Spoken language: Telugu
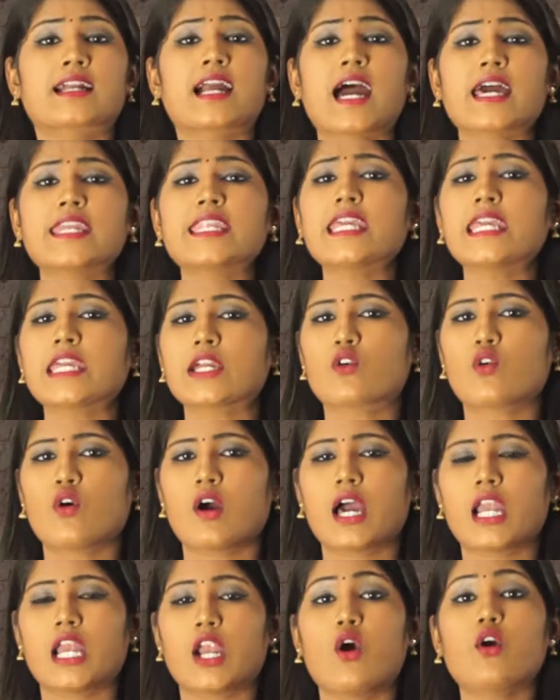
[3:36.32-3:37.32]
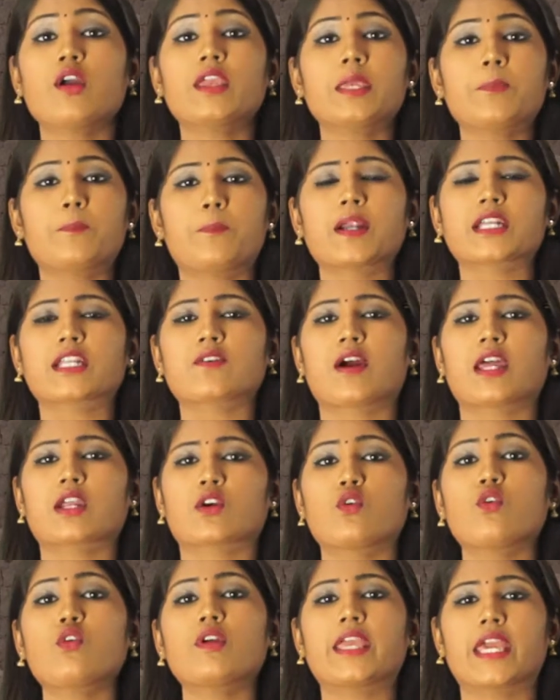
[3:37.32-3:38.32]
కానీ ఈ గుహల్లో ఇప్పటి
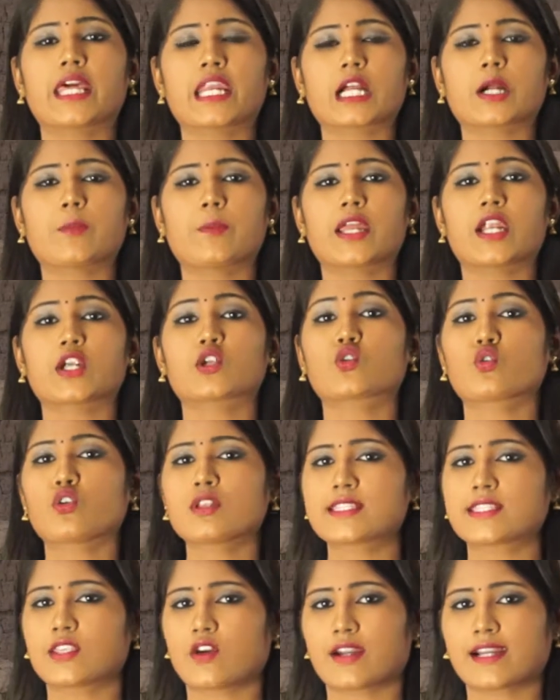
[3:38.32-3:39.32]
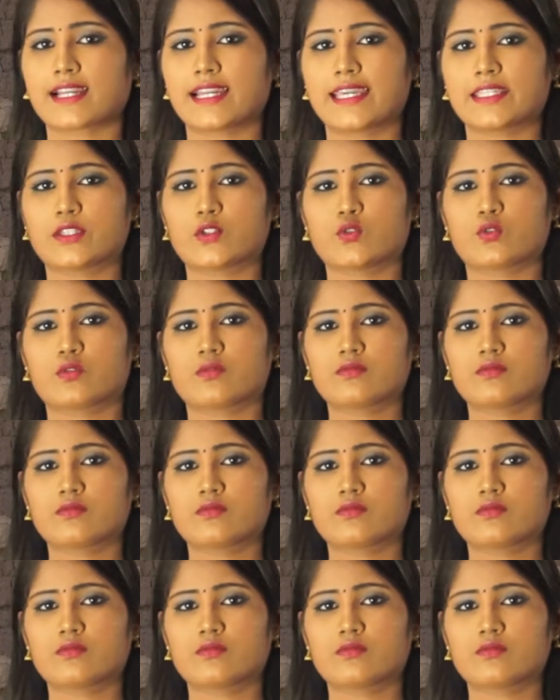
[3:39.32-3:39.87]
వరకు ఏ రకమైన టూల్స్ దొరకలేదు